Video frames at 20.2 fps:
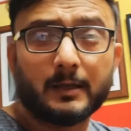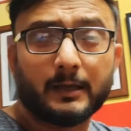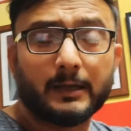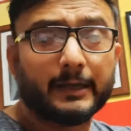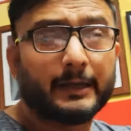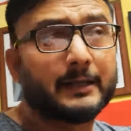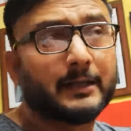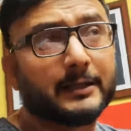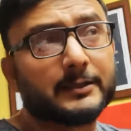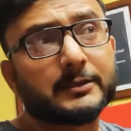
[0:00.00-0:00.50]

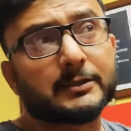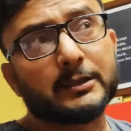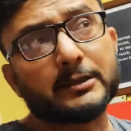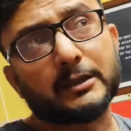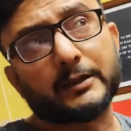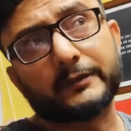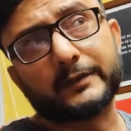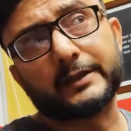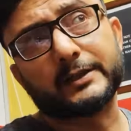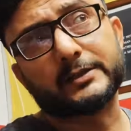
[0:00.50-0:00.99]
लेकिन आजकल
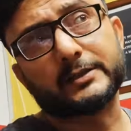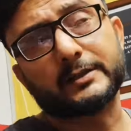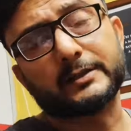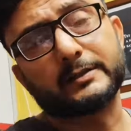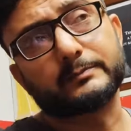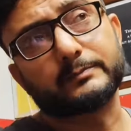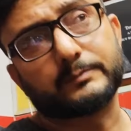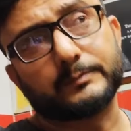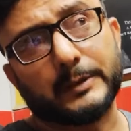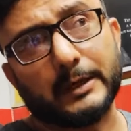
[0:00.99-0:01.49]
काफ़ी टीचर
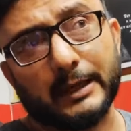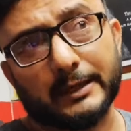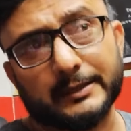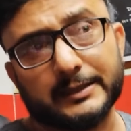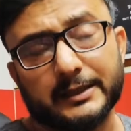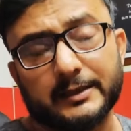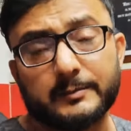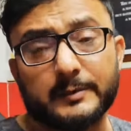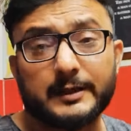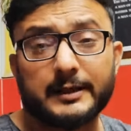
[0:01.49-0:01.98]

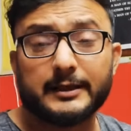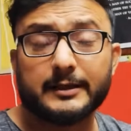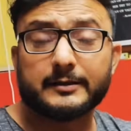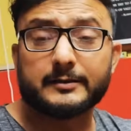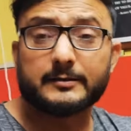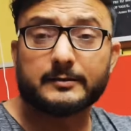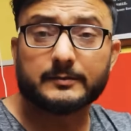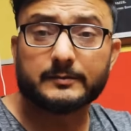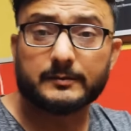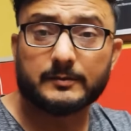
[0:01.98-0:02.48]
पढ़ाते हैं
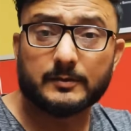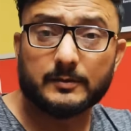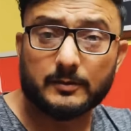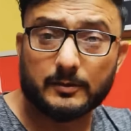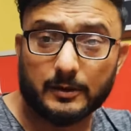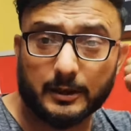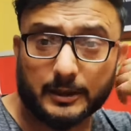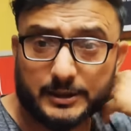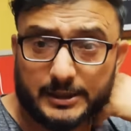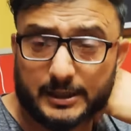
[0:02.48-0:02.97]
बीटेक
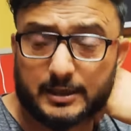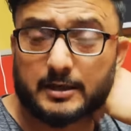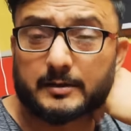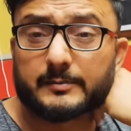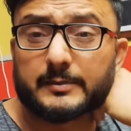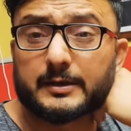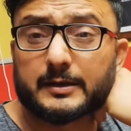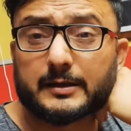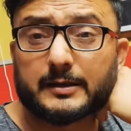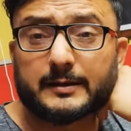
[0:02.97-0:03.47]
और अच्छा
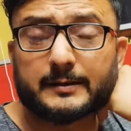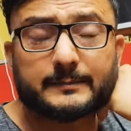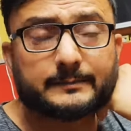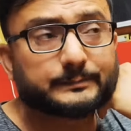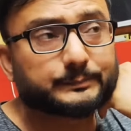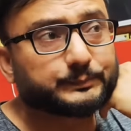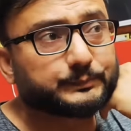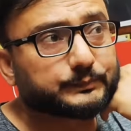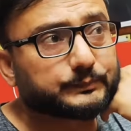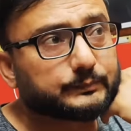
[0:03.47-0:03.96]
काम भी कर रहे हैं
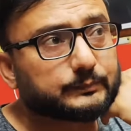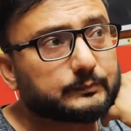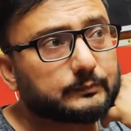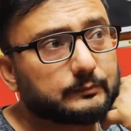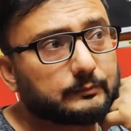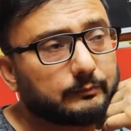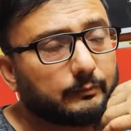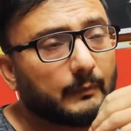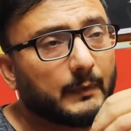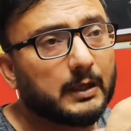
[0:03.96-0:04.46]

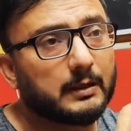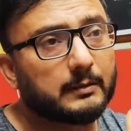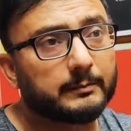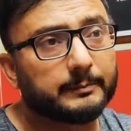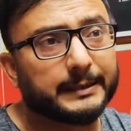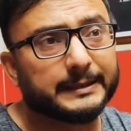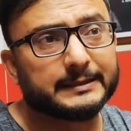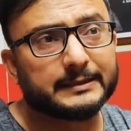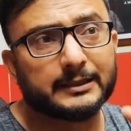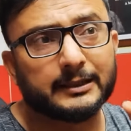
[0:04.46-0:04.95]

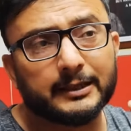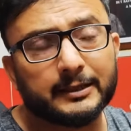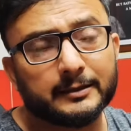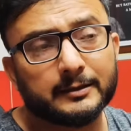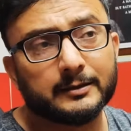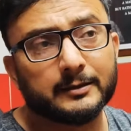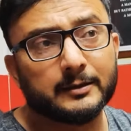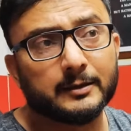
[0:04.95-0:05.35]
बेसिकली